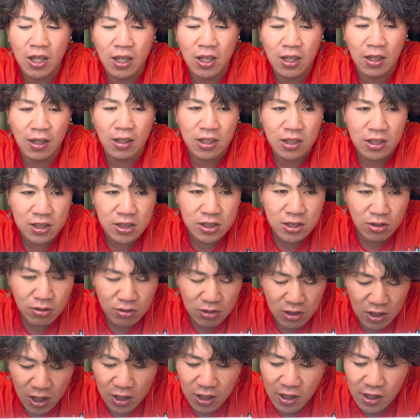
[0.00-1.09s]
らね、非常
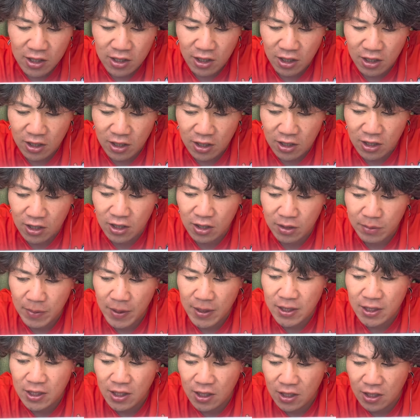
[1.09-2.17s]
に厄介なね、え
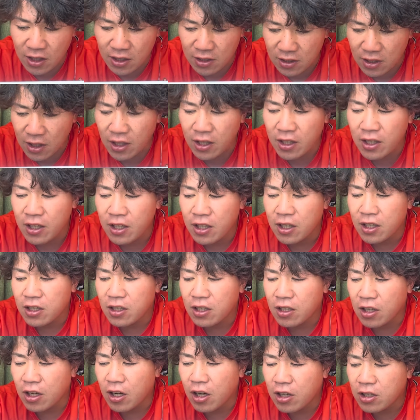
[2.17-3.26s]
バッターなんで、
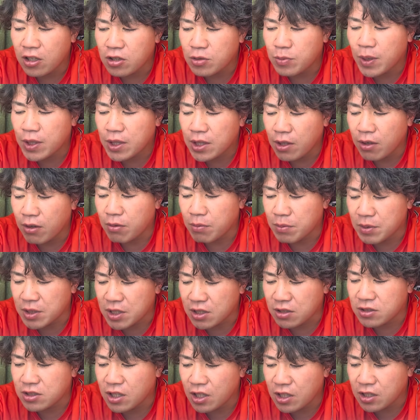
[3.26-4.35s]
だからああいうバッターはめちゃ
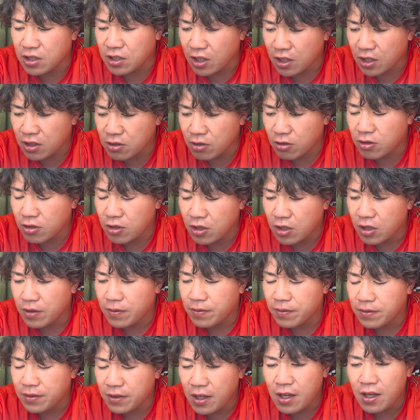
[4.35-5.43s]
くちゃいいなと。
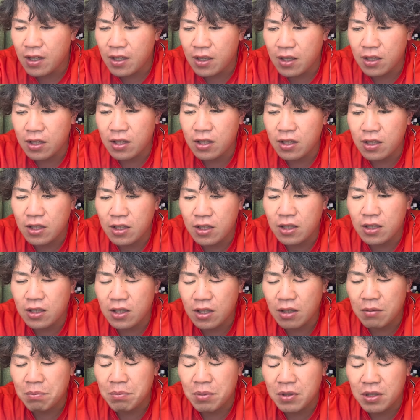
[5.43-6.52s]
で、
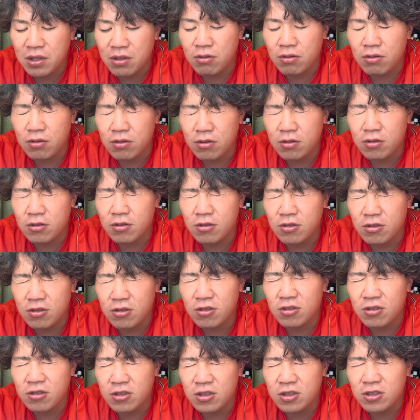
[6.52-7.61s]
やっぱりこ
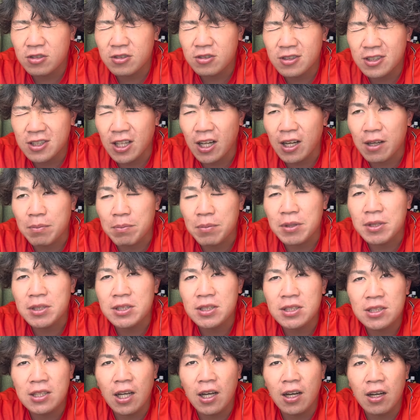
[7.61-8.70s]
のいう左
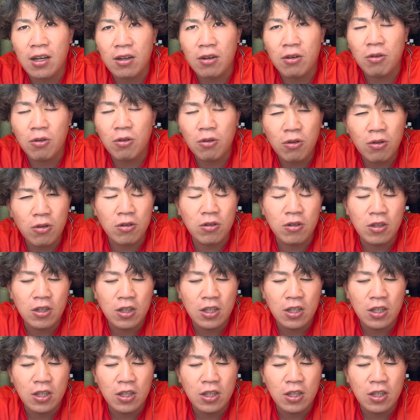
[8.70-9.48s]
ピッチャーを、